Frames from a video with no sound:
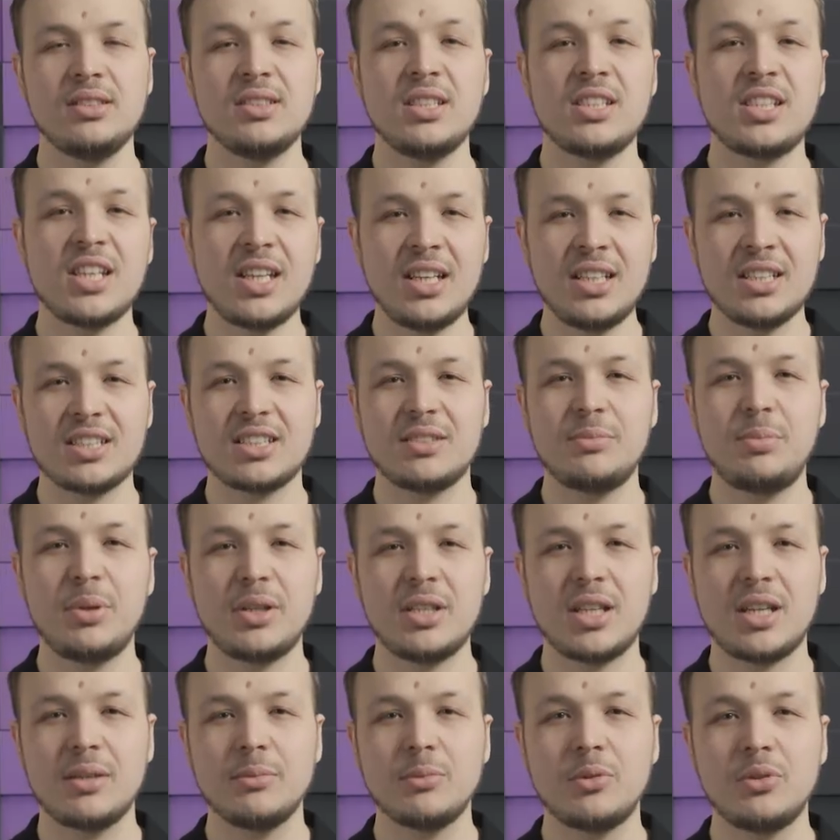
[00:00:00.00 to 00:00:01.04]
Изначально
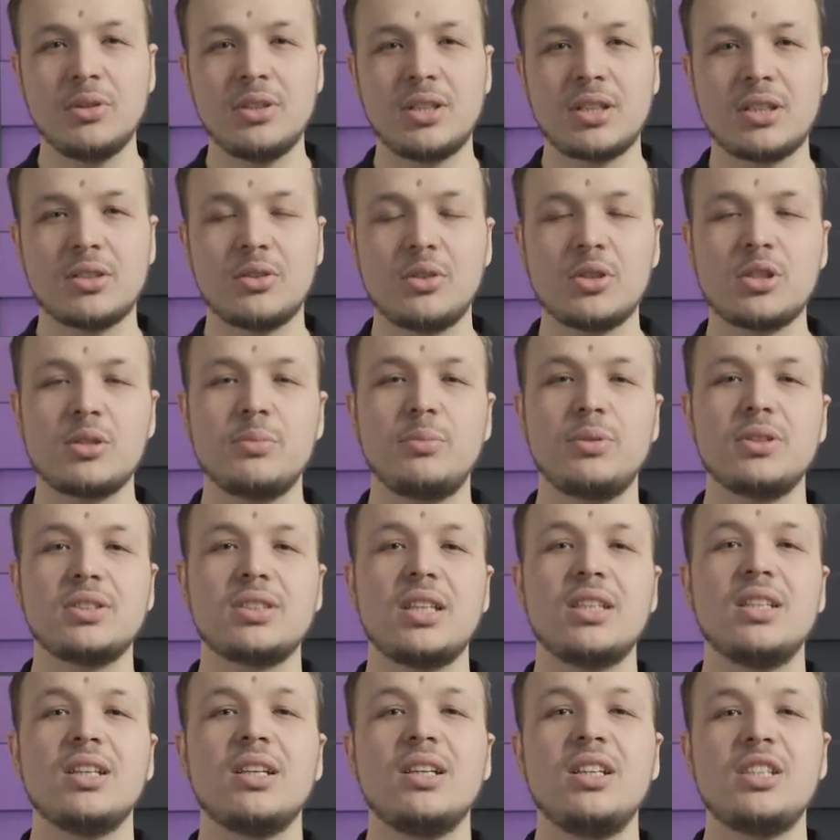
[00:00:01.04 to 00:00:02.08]
соперником Конора должен был
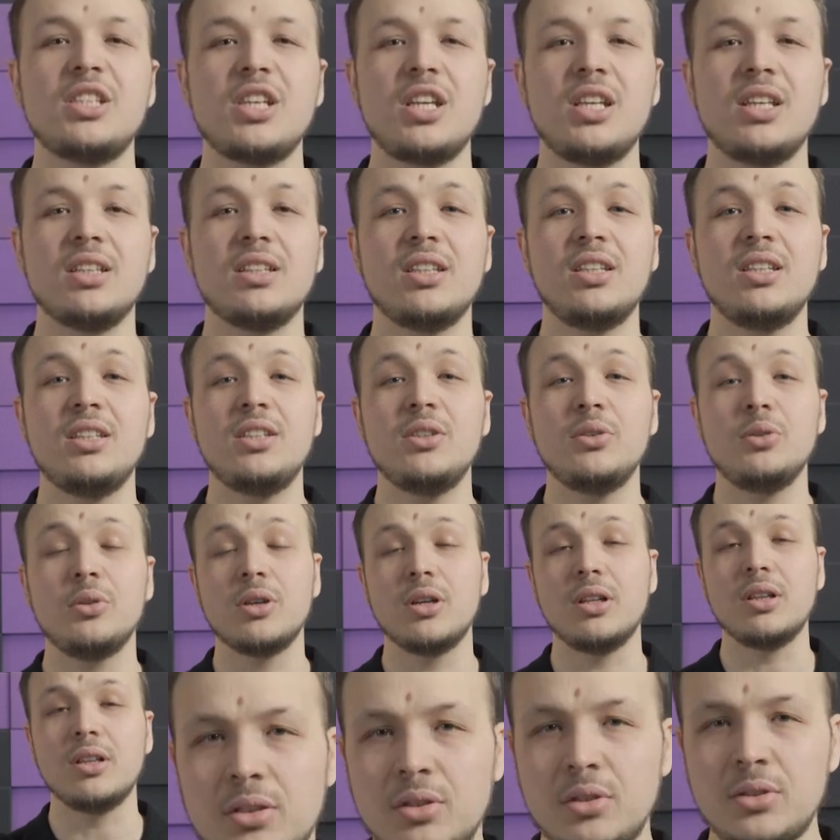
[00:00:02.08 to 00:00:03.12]
стать англичанин Энди
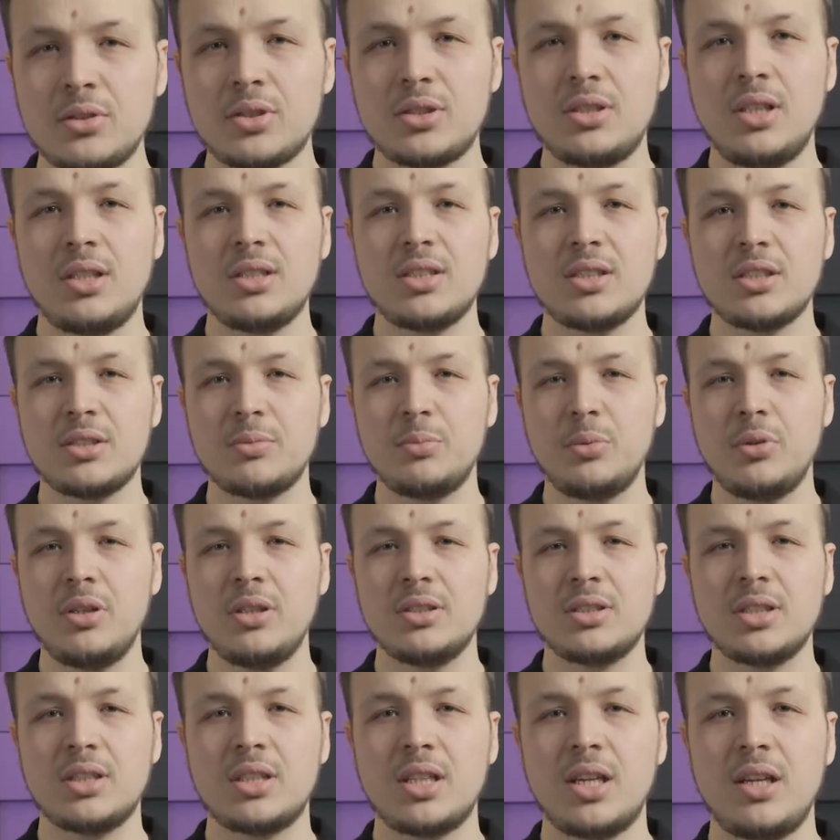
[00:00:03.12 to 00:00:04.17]
Огл, но он снялся с боя
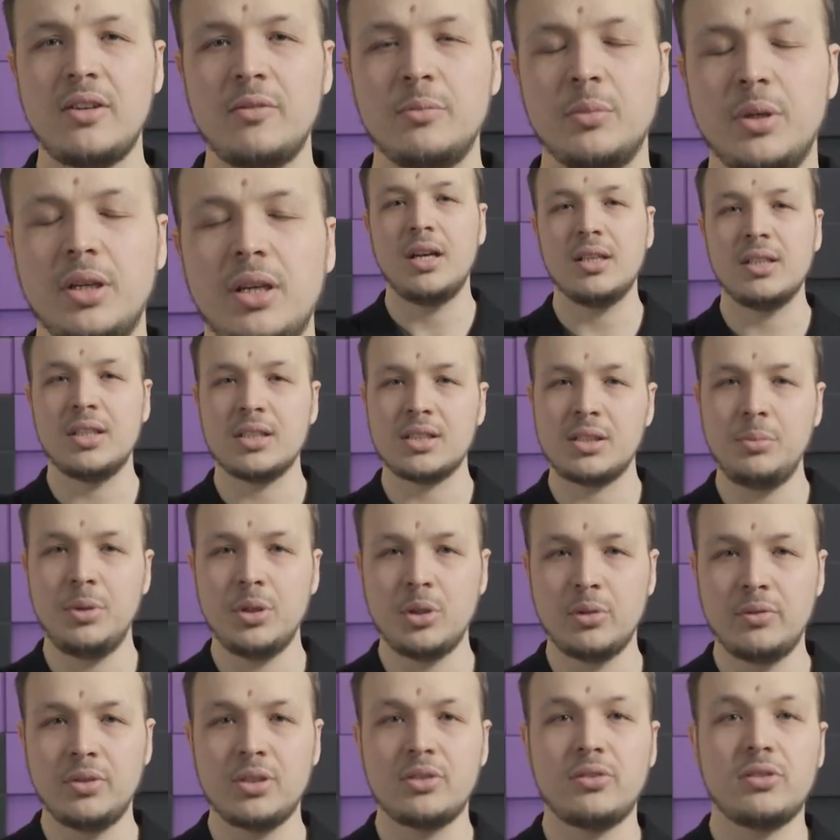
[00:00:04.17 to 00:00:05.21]
из-за травмы, а на
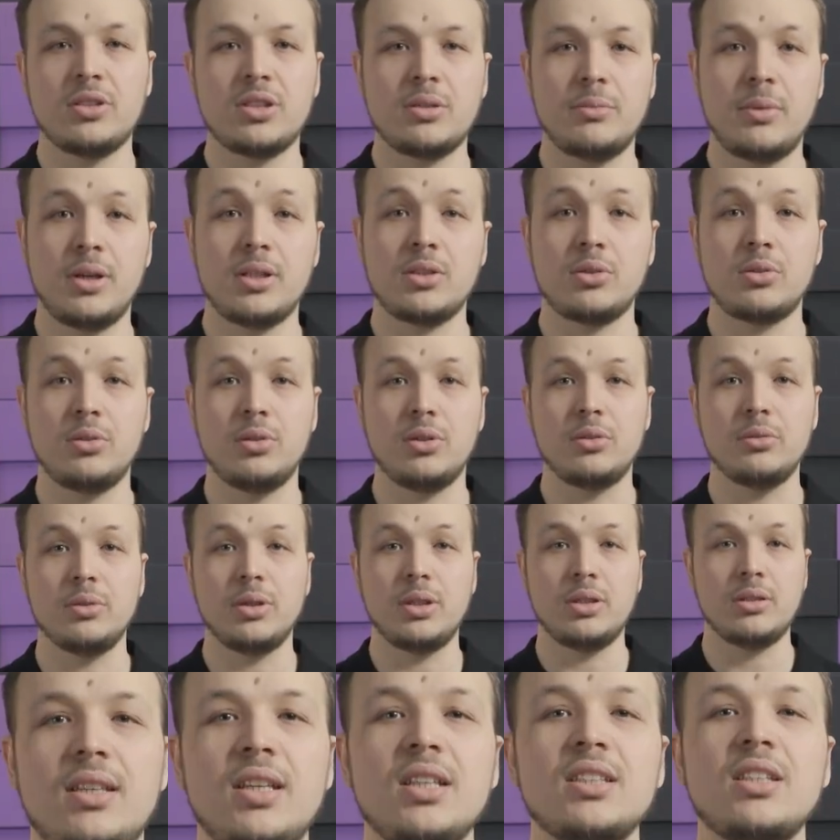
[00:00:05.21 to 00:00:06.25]
замену вызвался Макс
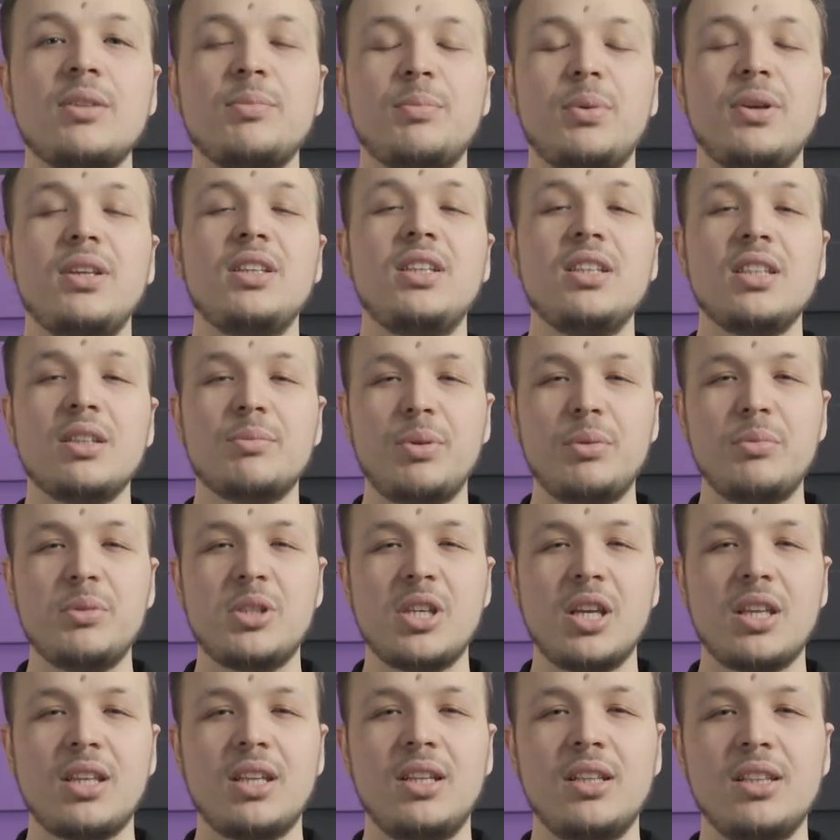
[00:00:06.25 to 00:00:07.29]
Холлоуэй. И этот поединок
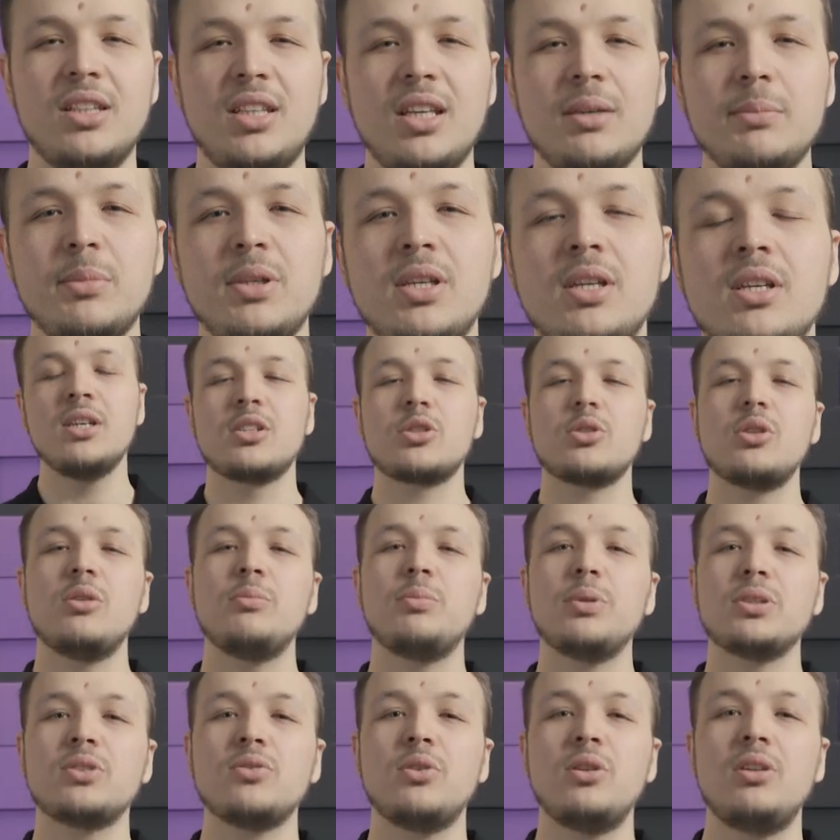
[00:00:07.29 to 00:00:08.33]
примечателен тем, что он
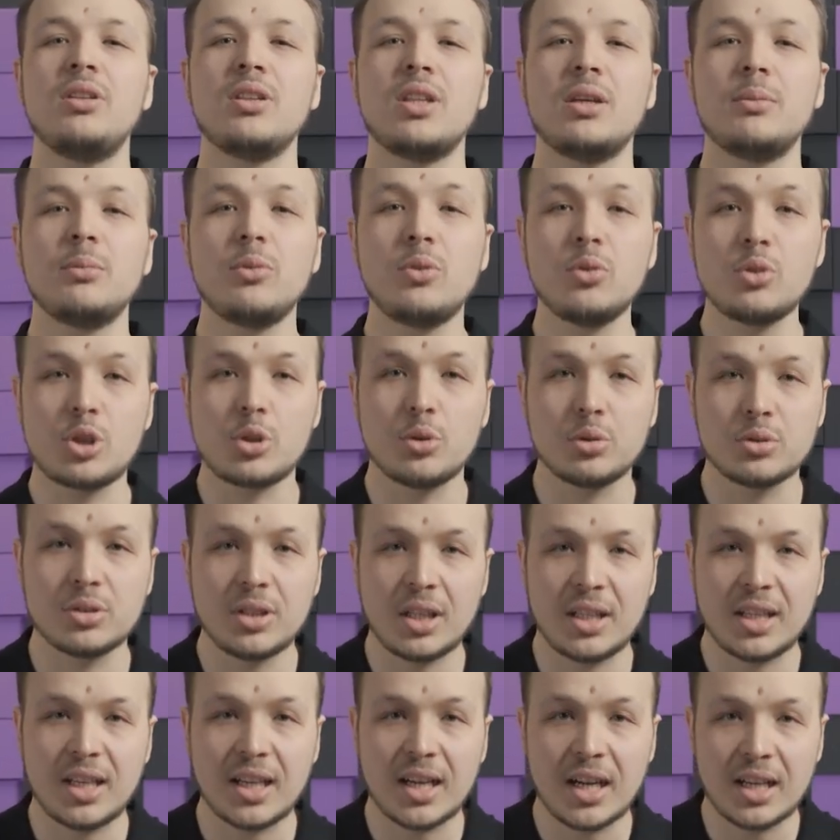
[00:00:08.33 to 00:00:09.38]
позволил нам лучше
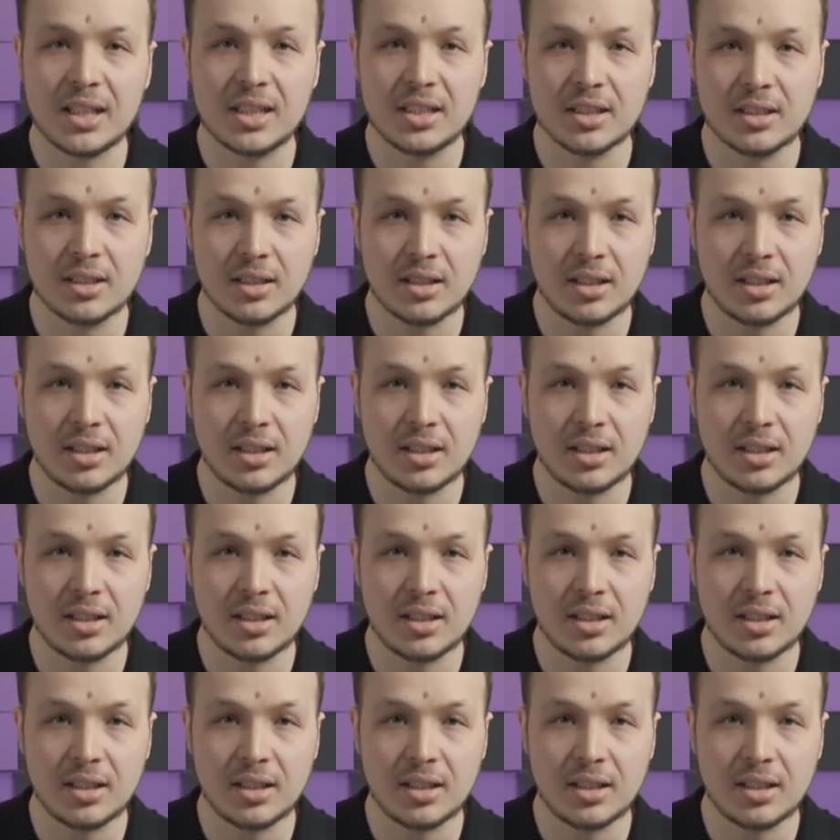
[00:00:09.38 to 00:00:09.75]
узнать характер